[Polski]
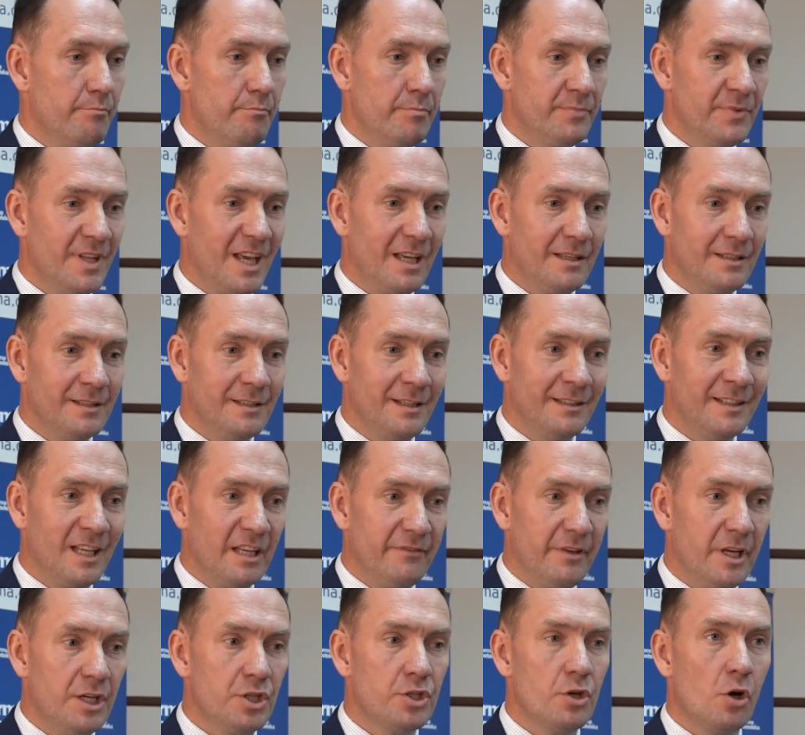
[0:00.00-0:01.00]
na,
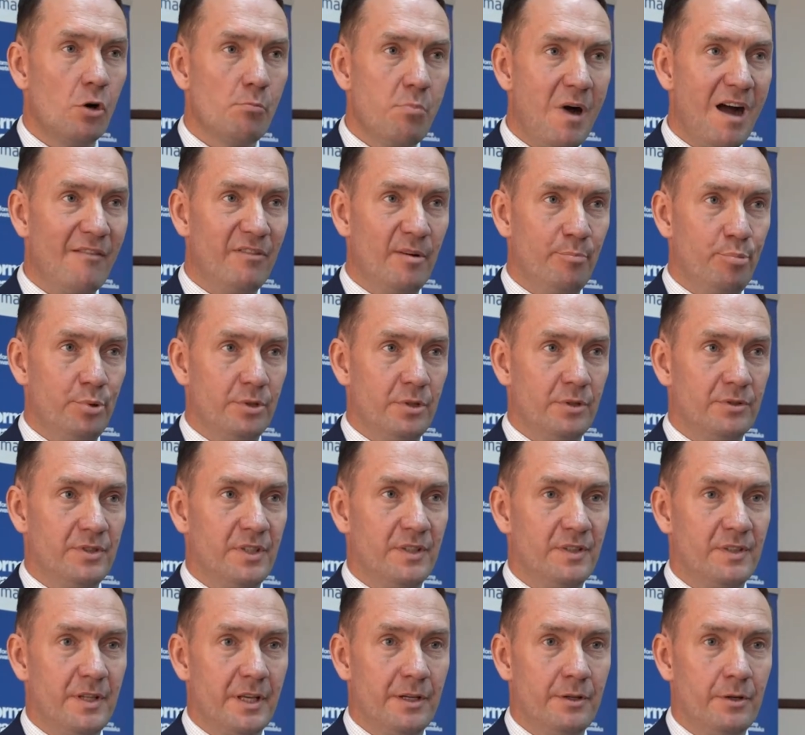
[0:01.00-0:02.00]
największe obawy
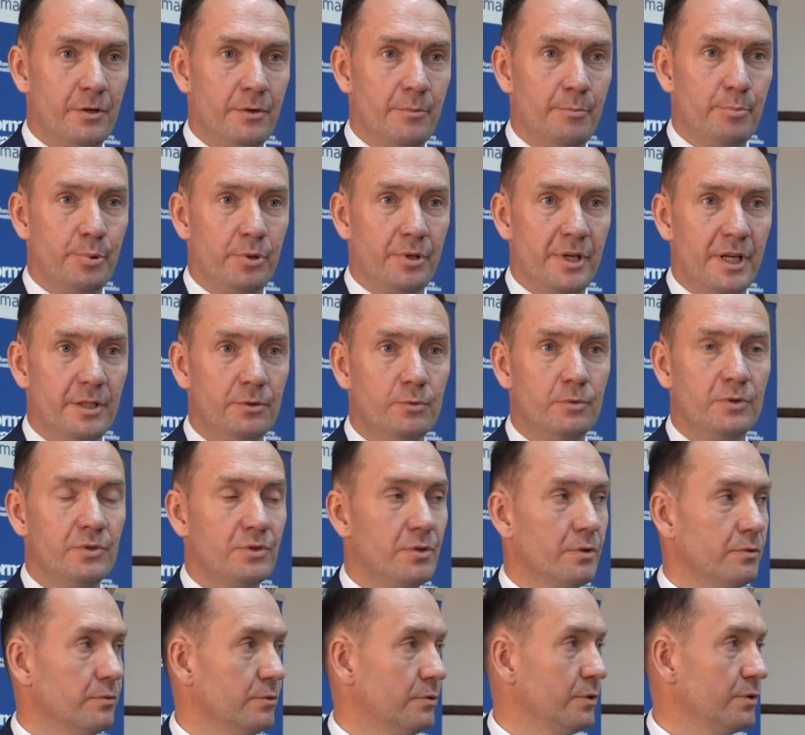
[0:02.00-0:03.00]
płynące z tego projektu
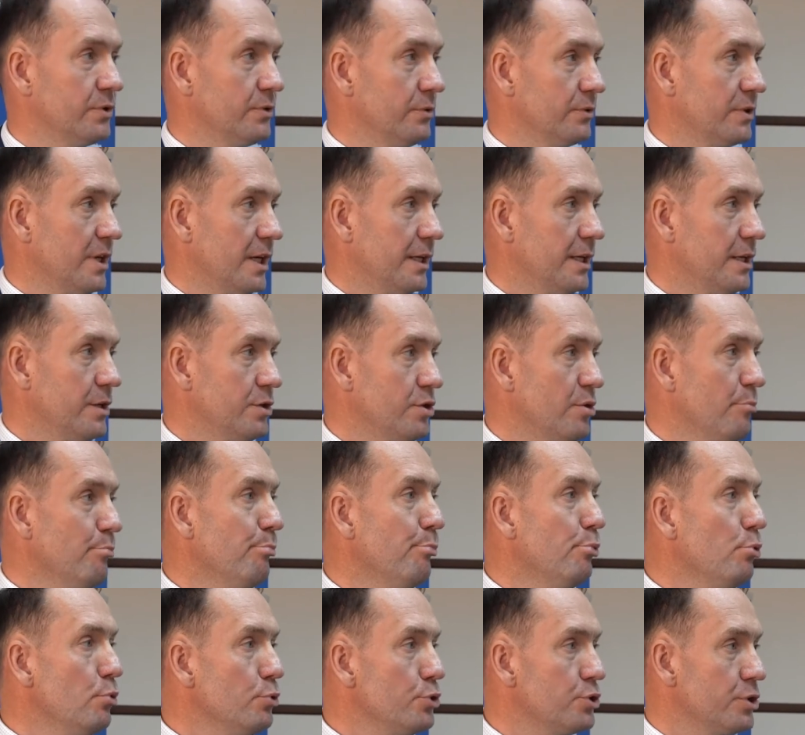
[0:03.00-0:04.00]
są, są takie, że
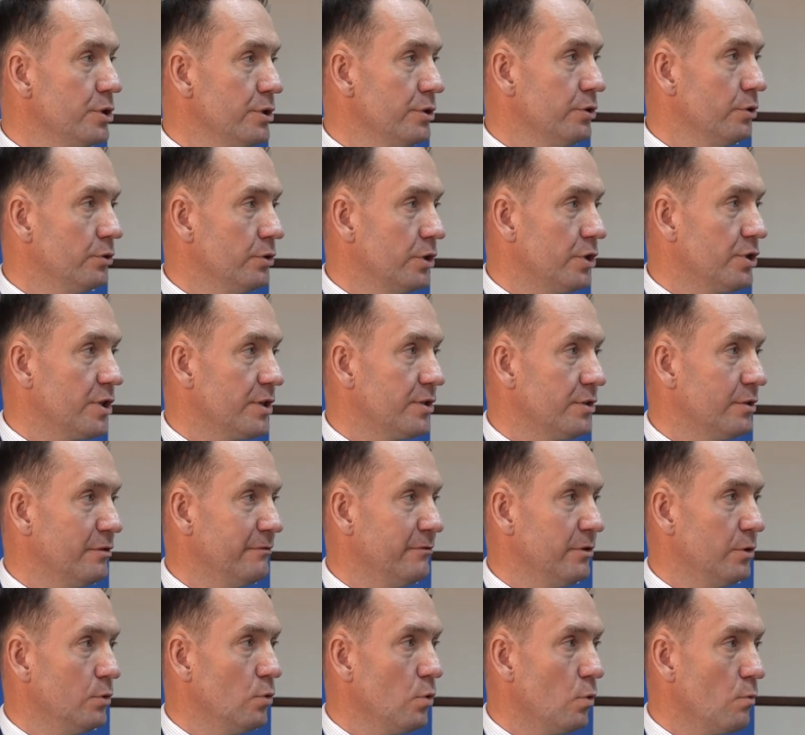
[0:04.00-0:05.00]
burzy
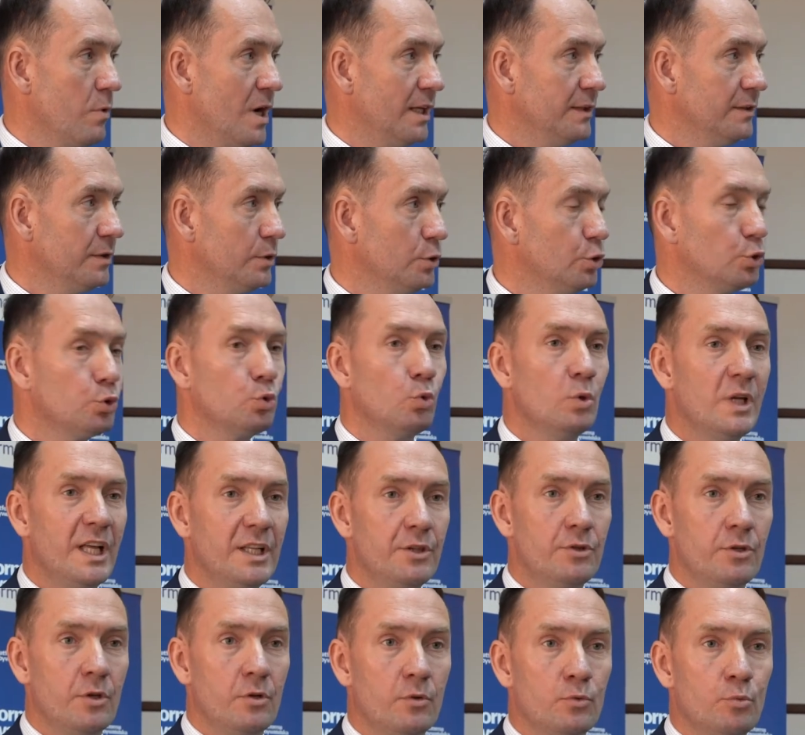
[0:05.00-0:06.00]
dotychczasowy układ,
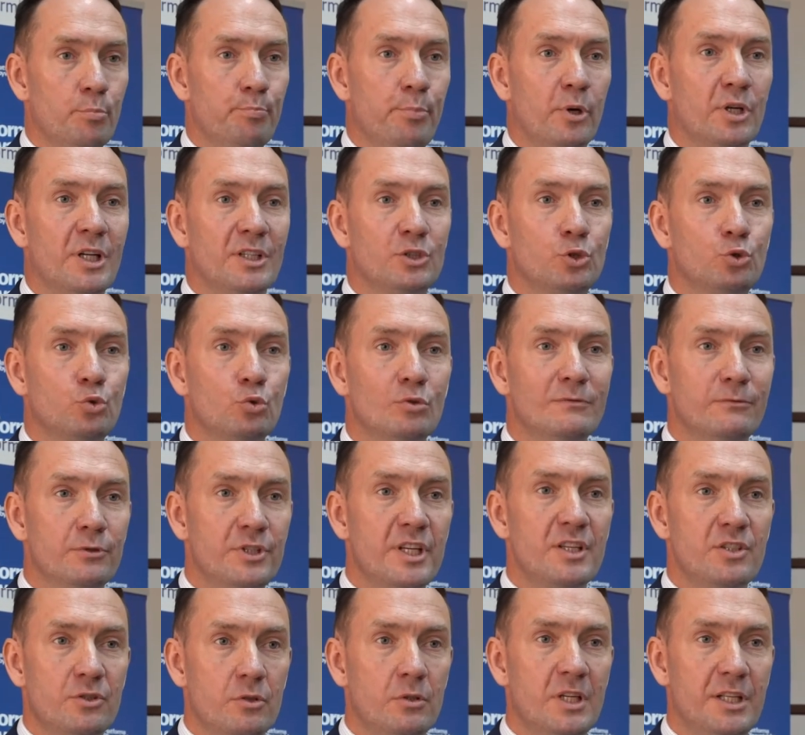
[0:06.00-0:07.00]
stuletnią, ponad
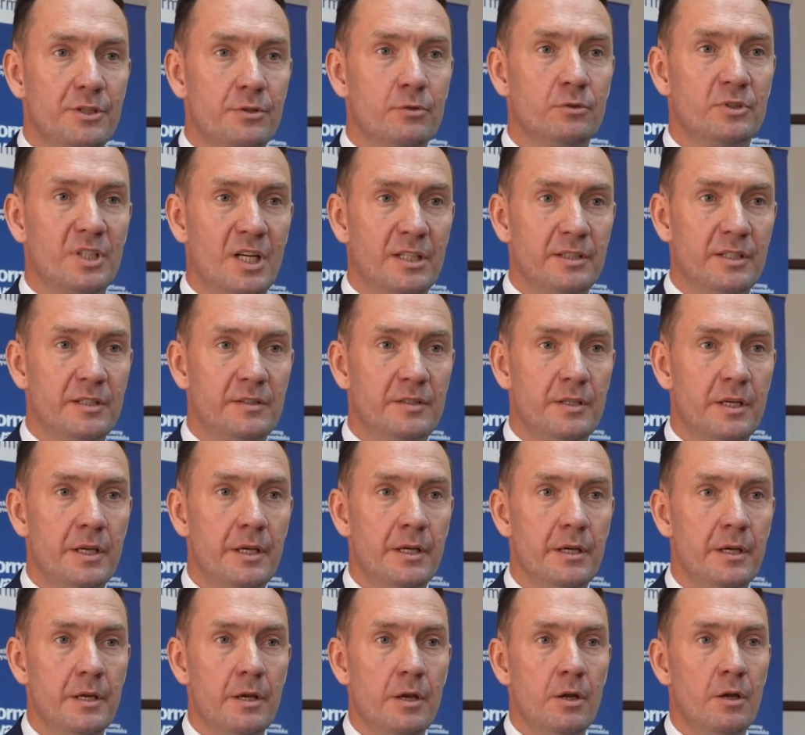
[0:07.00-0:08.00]
120-letnią
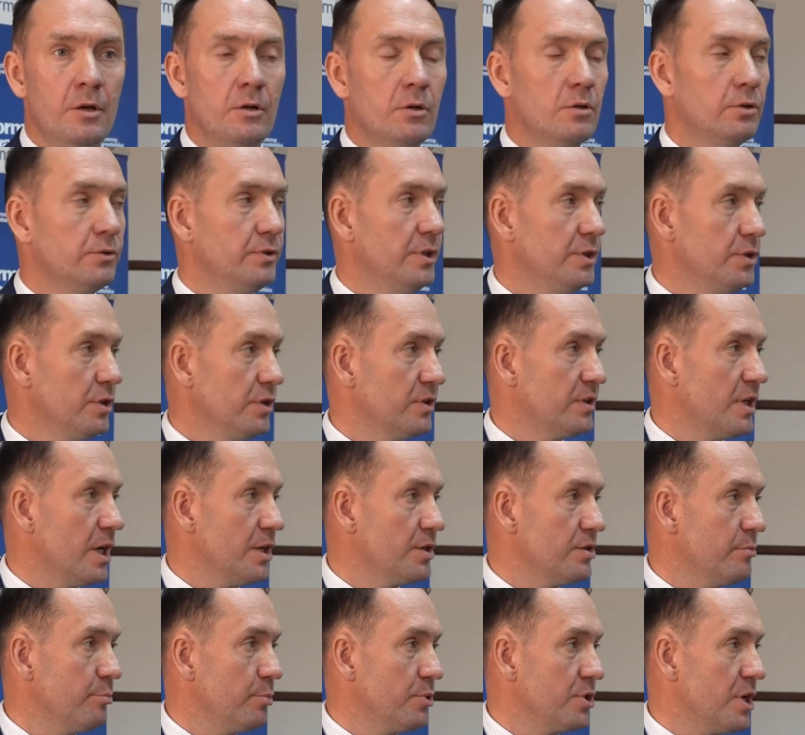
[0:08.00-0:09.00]
tradycję ochotniczych
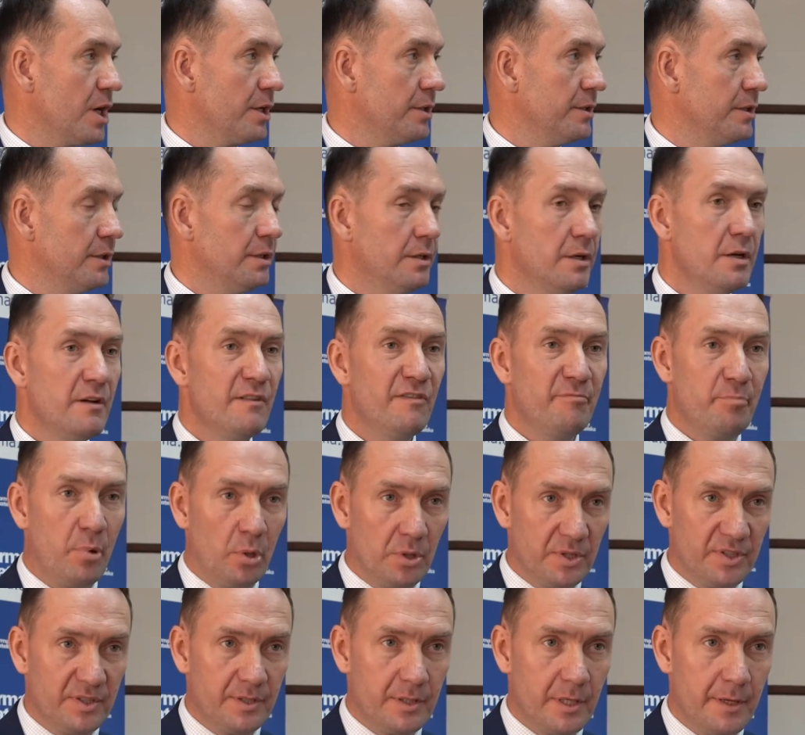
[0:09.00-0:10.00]
straży pożarnych w
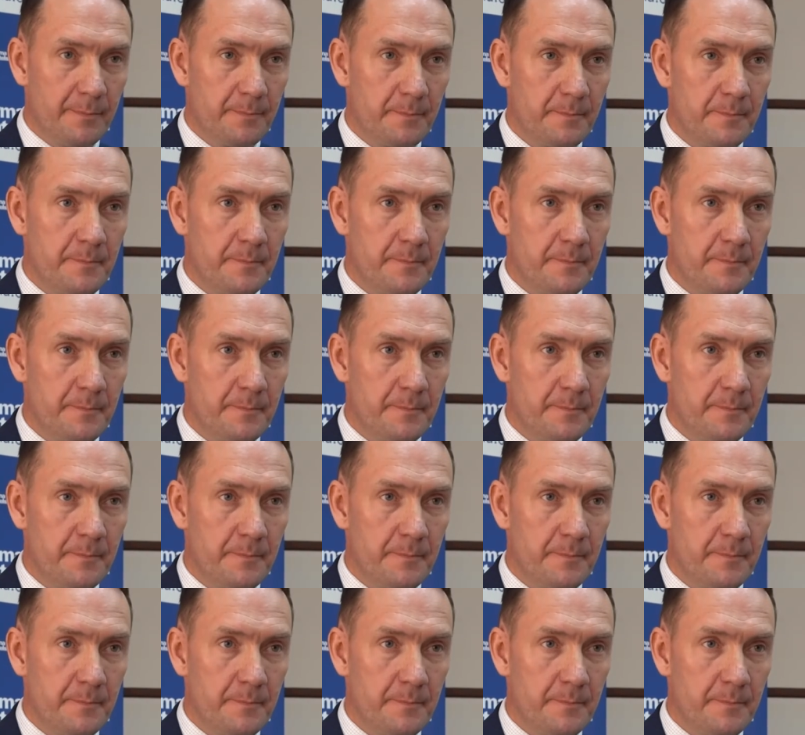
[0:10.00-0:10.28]
Polsce.